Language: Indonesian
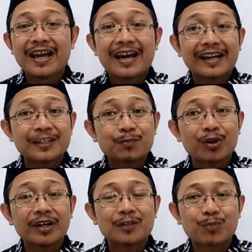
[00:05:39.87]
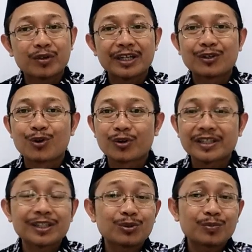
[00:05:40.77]
Respon-respon ideologis
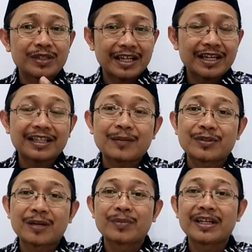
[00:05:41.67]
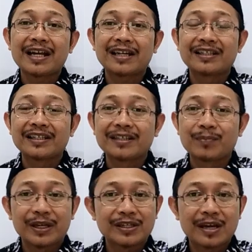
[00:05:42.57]
itu misalnya kita bisa melihat di
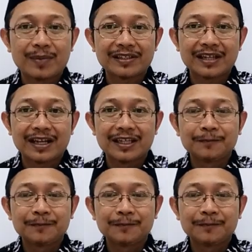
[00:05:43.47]
media massa.